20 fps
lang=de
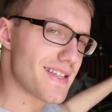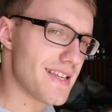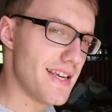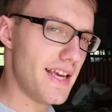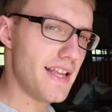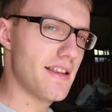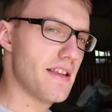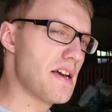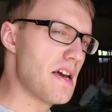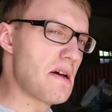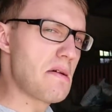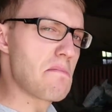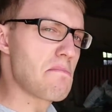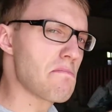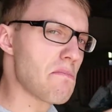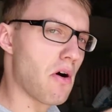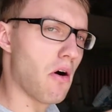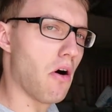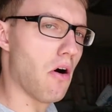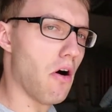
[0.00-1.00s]
sieht,
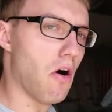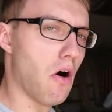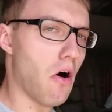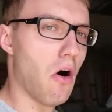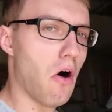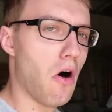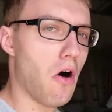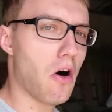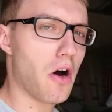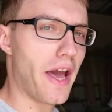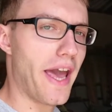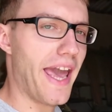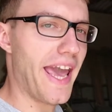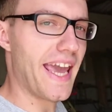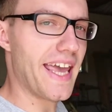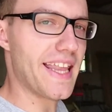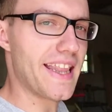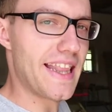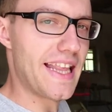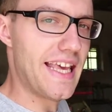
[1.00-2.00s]
auch
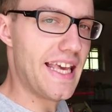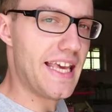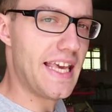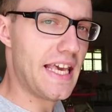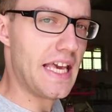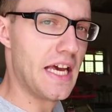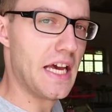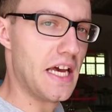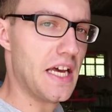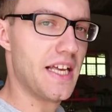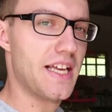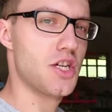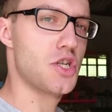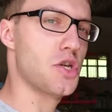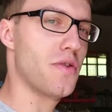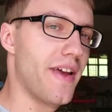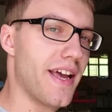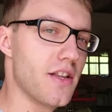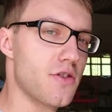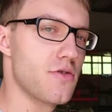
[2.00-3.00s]
eigentlich
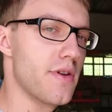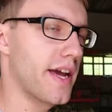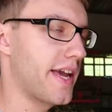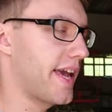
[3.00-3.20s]
schwer zu